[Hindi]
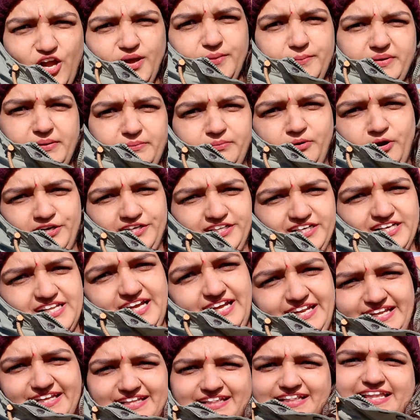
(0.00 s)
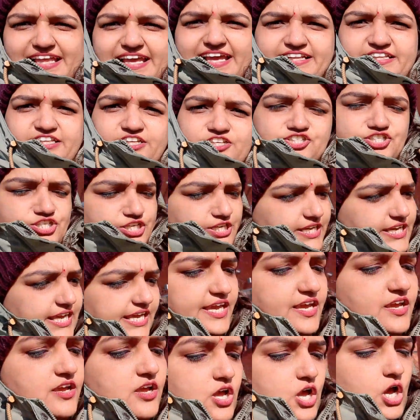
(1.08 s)
हमने बॉटल खरीद ली है दिशे की
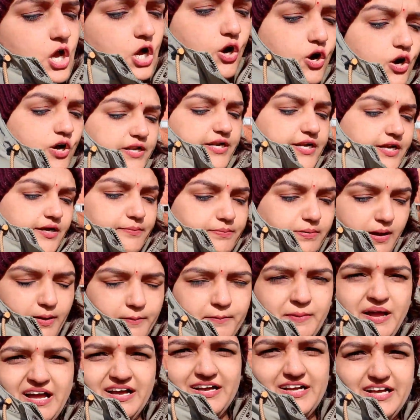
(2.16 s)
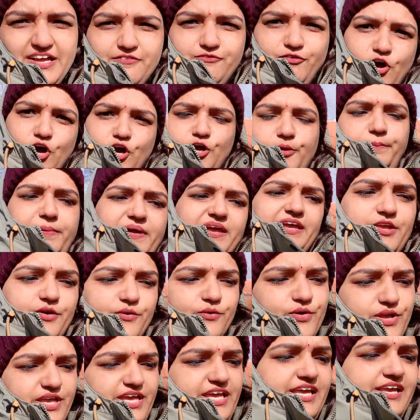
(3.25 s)
और अब हम आ गए वॉक पे
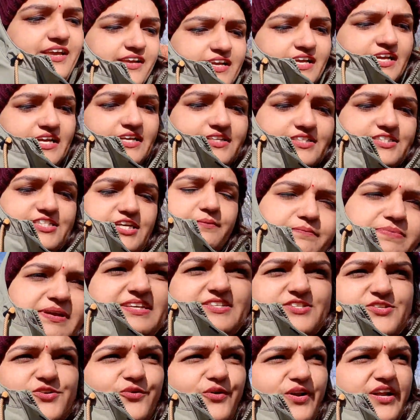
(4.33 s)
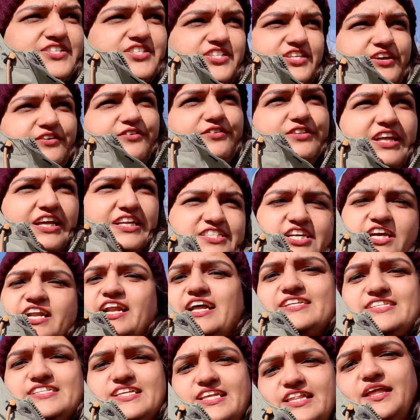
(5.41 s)
क्योंकि जब भी सूरज देवता
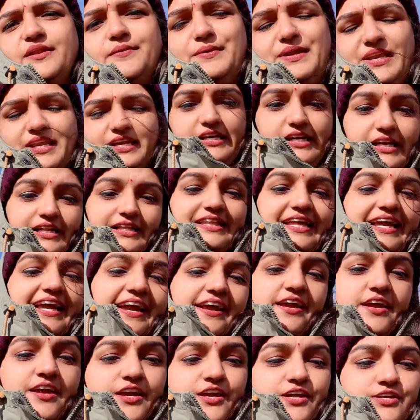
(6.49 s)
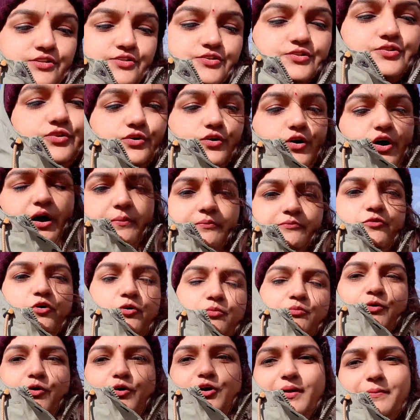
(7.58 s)
जरा सी देर भी निकलते हैं तो हम वो
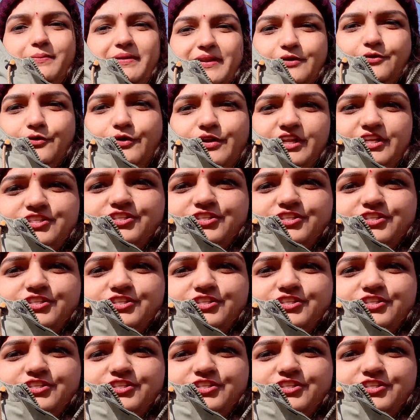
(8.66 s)
मौका बिल्कुल नहीं